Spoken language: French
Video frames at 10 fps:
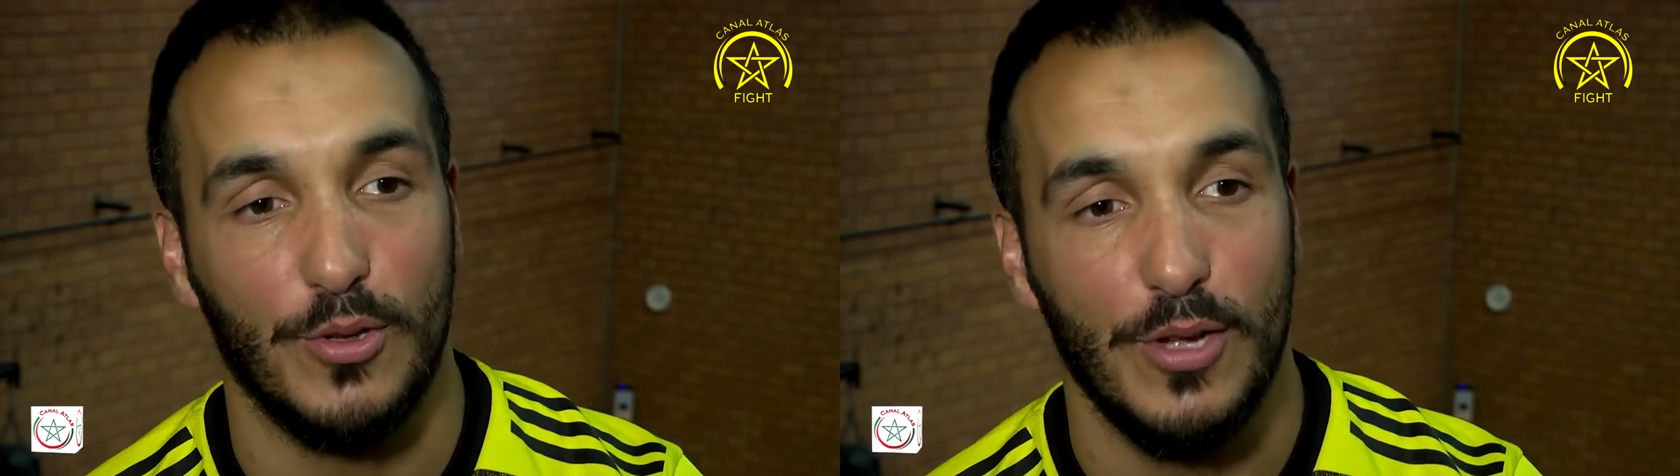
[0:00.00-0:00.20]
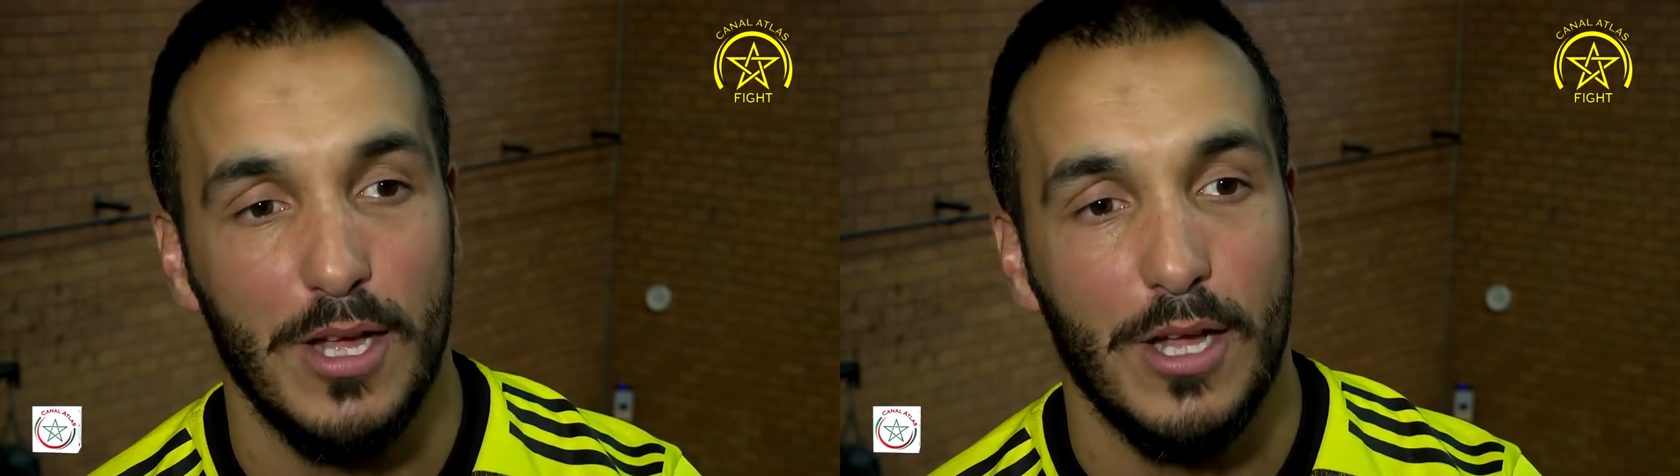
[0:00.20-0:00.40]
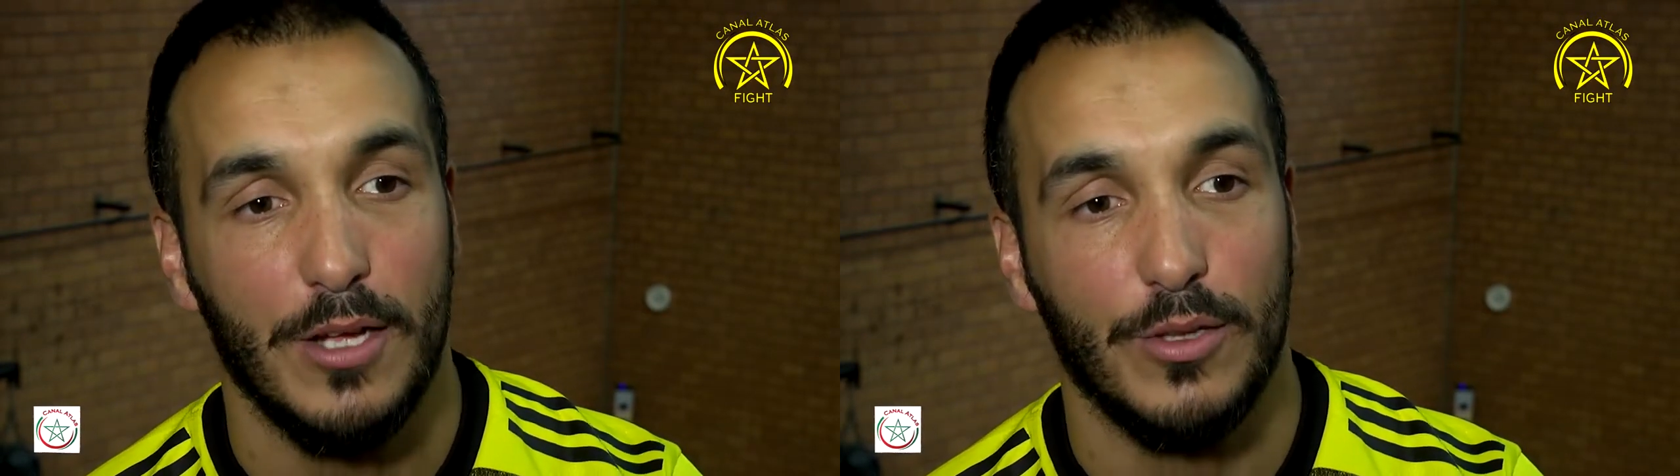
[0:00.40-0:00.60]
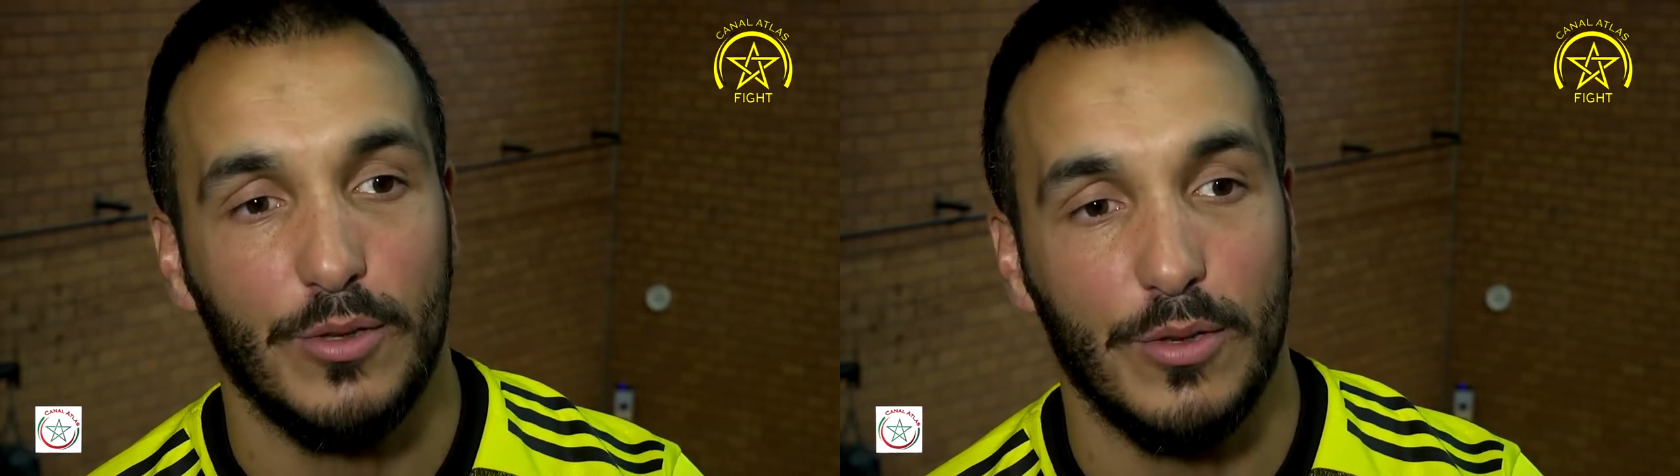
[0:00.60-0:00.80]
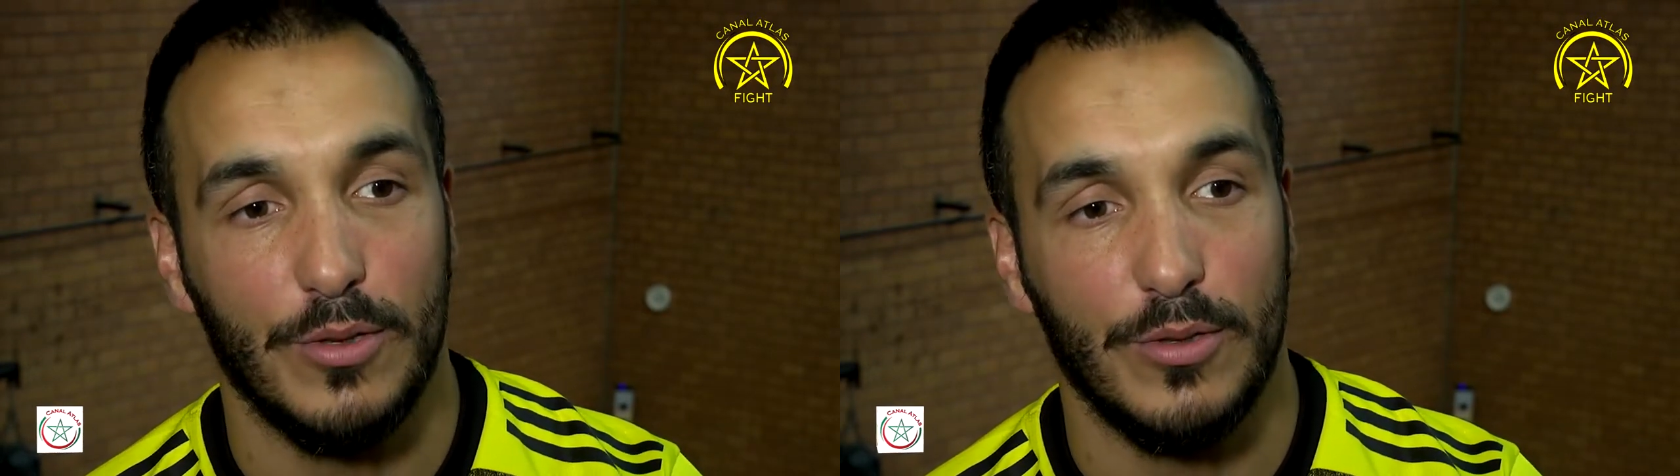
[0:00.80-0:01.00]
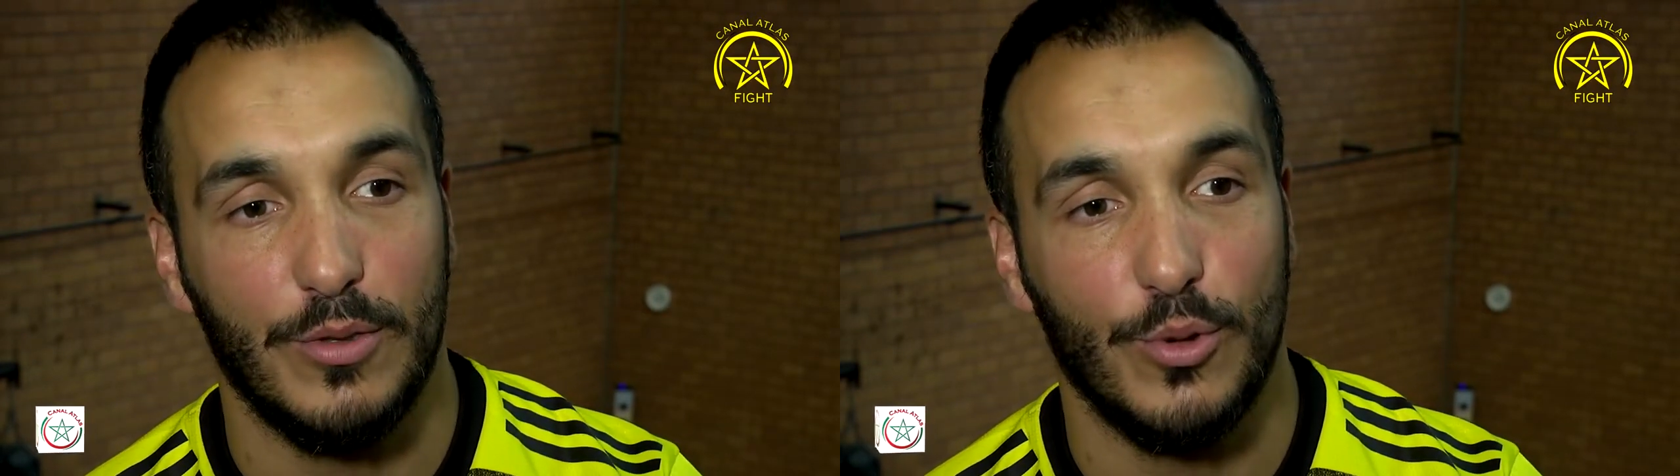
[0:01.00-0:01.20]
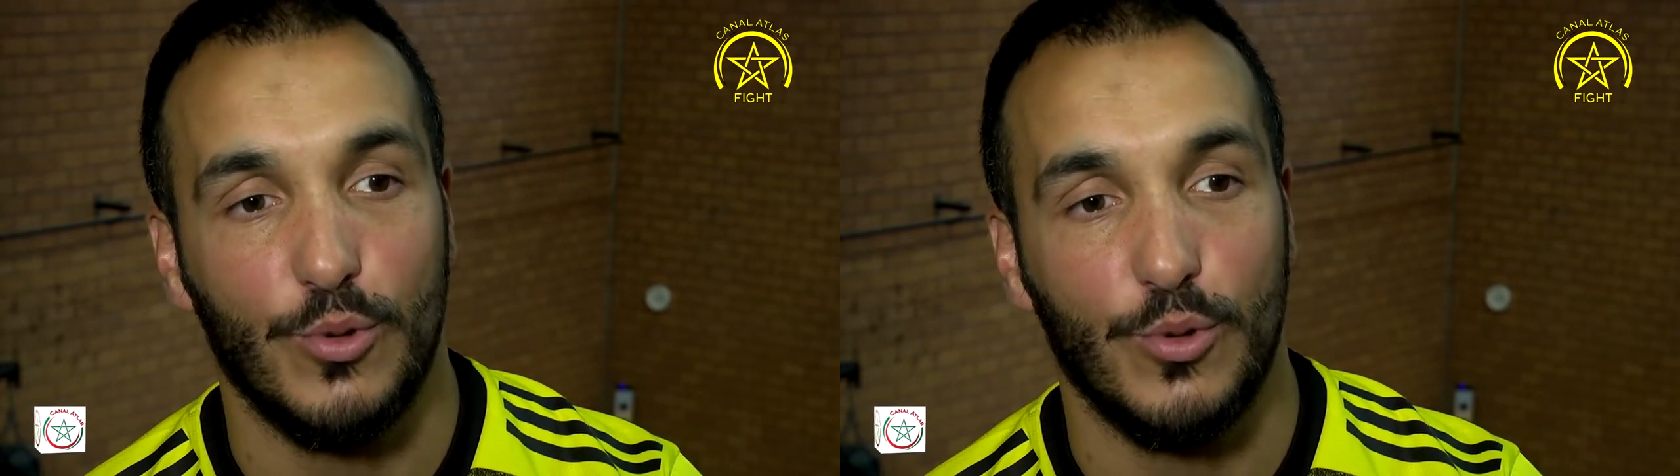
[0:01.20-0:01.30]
de, de,